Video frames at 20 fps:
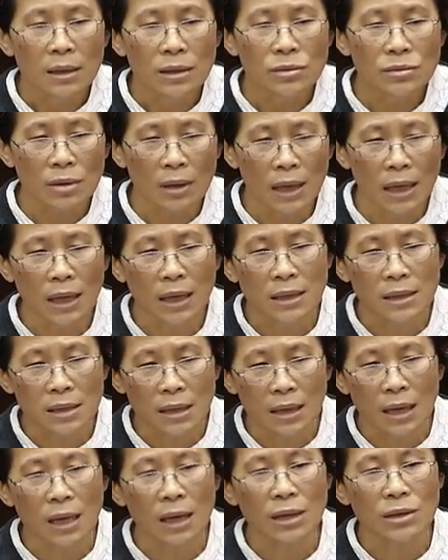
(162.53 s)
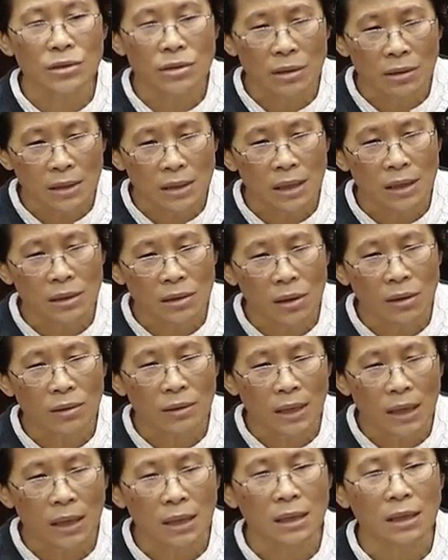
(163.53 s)
所以这个修正
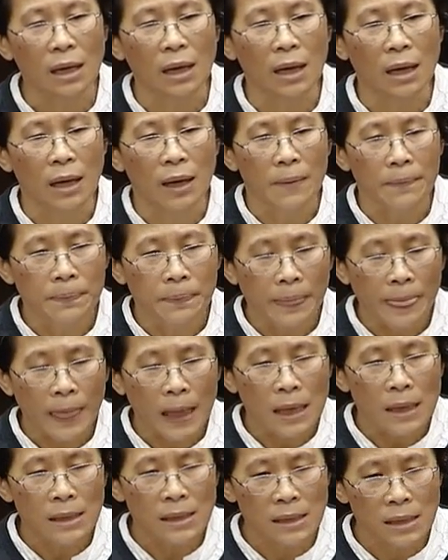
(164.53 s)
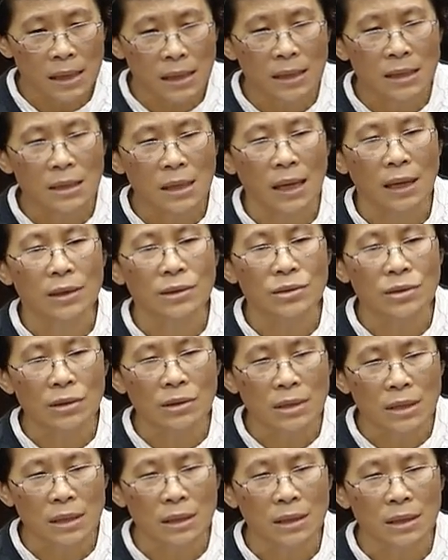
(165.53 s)
动议的精神
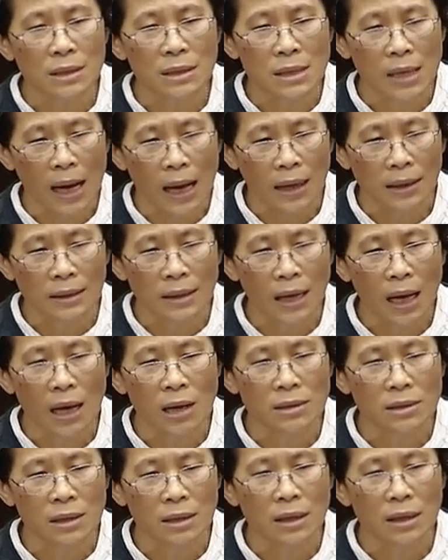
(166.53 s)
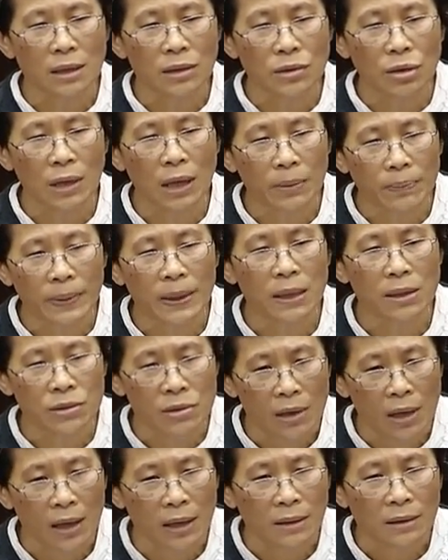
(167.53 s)
就是强调这个退避
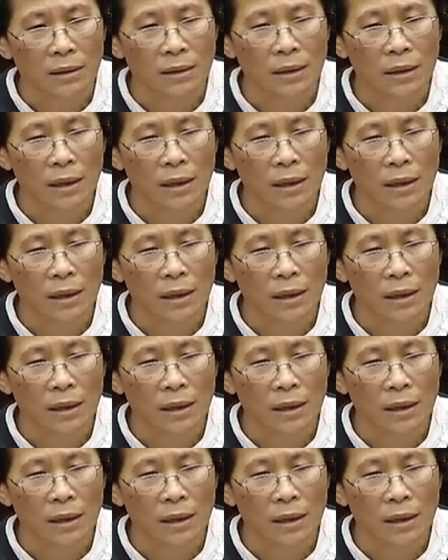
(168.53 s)
权。